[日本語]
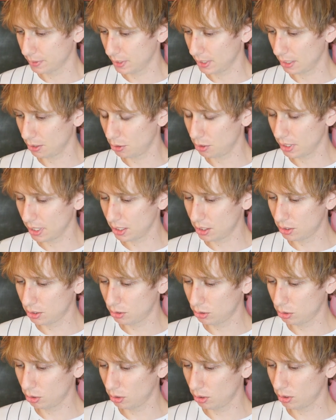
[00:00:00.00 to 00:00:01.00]
だから俺
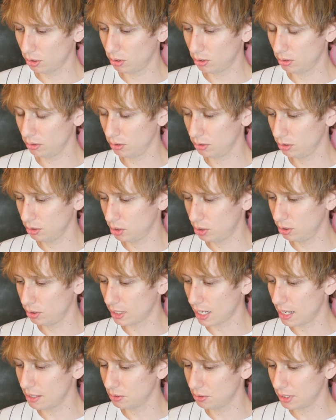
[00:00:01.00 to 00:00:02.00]
ちょうど
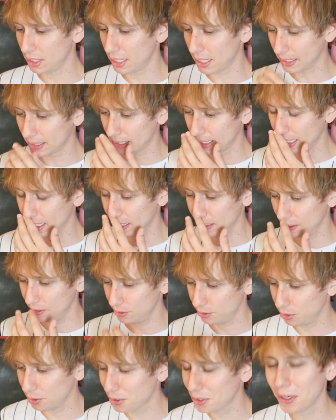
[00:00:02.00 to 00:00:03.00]
中間を狙っ
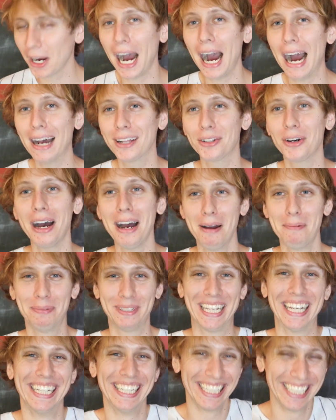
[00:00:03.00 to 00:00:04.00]

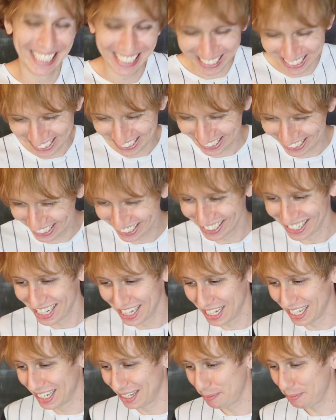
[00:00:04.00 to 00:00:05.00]
てックハードアブズ
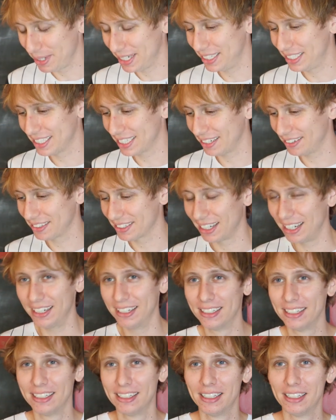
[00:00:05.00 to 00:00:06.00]
身につけるか
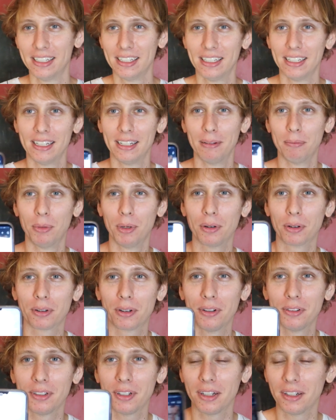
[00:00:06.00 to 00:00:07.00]
もう
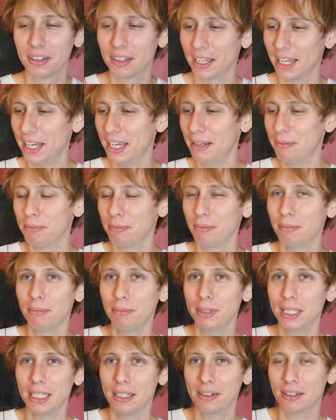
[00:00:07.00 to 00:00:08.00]
こんな絵
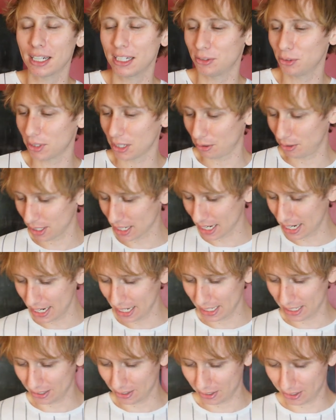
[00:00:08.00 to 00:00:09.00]
見えるかどうかわかん
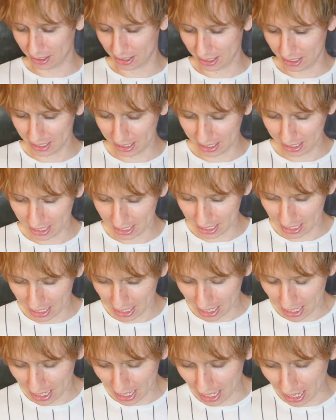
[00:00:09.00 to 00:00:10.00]
ないけど
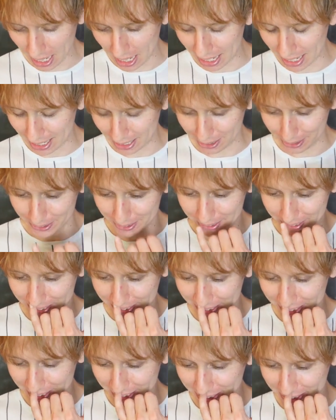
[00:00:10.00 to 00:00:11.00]
あの